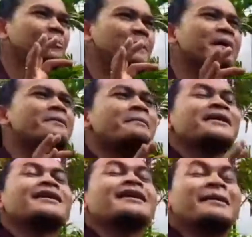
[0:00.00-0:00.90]
Mbak
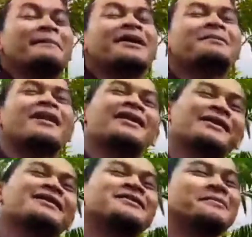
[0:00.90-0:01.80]
membenarkan apa yang dibilang
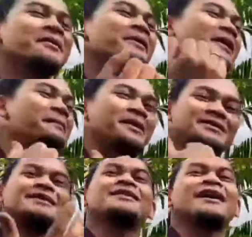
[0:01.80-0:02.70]
netizen bahwa mereka masih
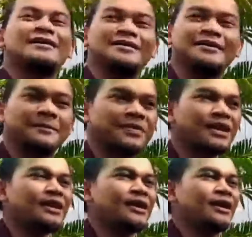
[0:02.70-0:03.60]
settingan gitu.
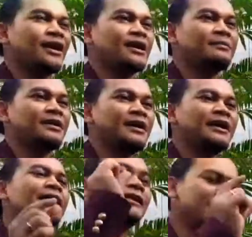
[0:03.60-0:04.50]
Uh,
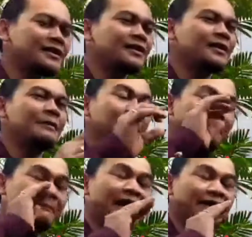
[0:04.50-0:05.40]
netizen
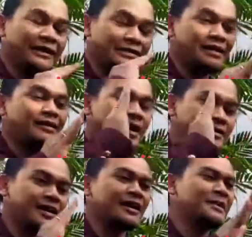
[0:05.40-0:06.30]
netizen
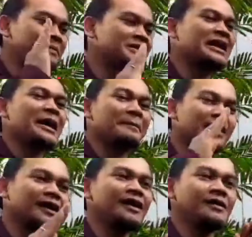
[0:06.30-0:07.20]
nanya ke Mbak Mijat
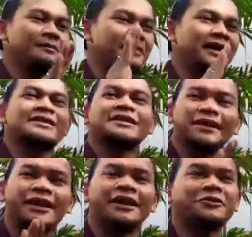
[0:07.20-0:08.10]
apakah mereka
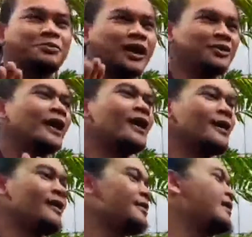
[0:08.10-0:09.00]
settingan atau bukan karena
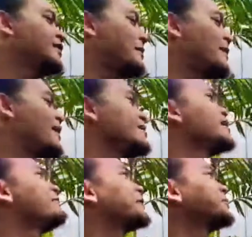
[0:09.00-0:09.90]
ada, ada latar belakangnya,
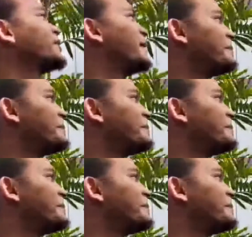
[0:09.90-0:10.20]
ada faktornya.